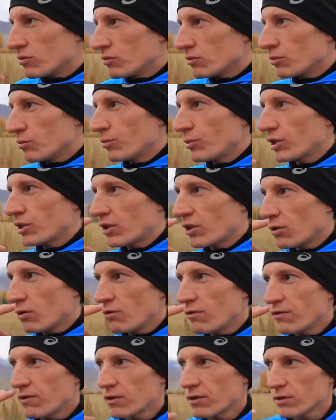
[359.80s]
Ну,
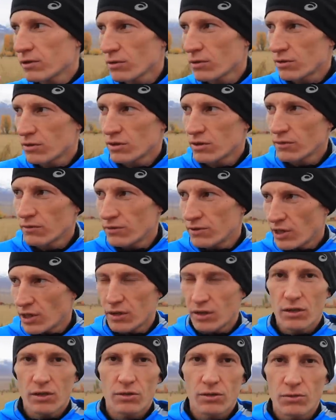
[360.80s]
блокировка соц...
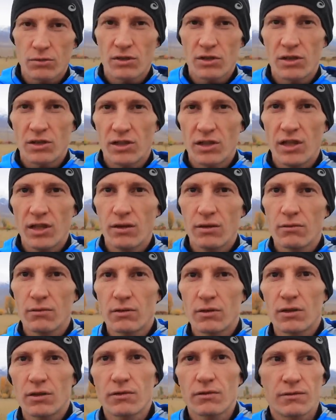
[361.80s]
всяких соцсетей и
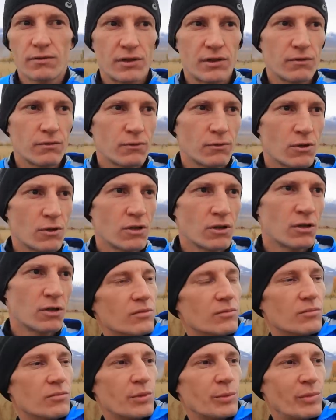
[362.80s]
вот этого всего,
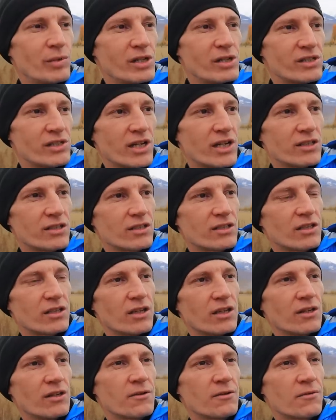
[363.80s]
мобилизация
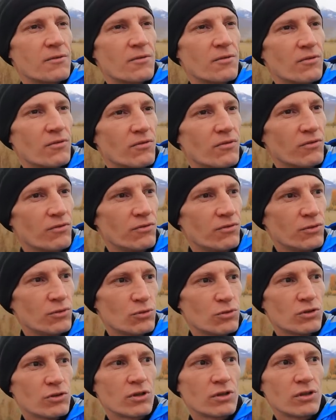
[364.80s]
в
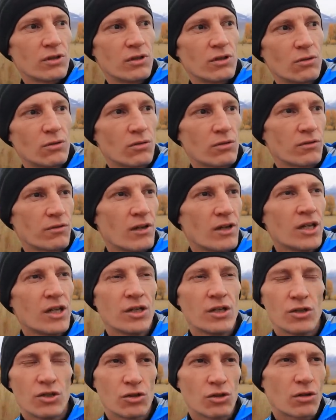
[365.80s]
южных регионах.
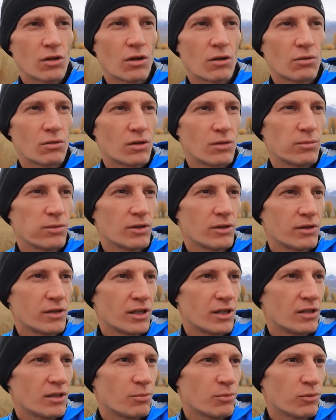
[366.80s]
Еще какой-то был
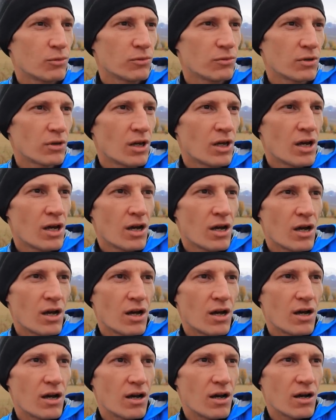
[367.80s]
третий пункт,
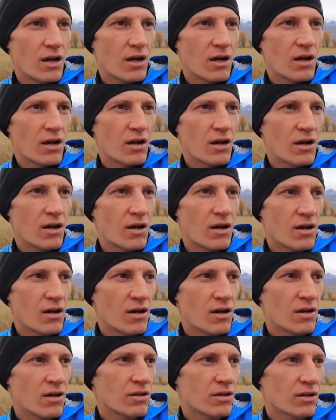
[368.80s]

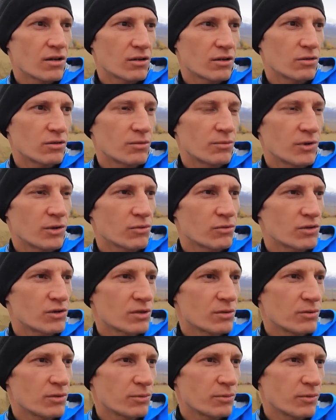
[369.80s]
а, который я уже
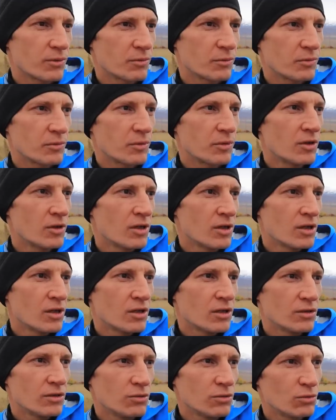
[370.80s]
забыл, по-моему,
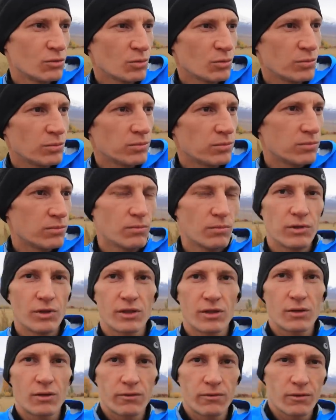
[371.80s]
YouTube,
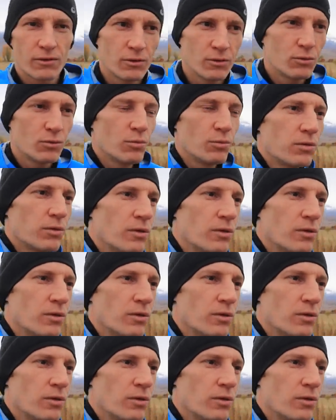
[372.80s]
блокировка YouTube.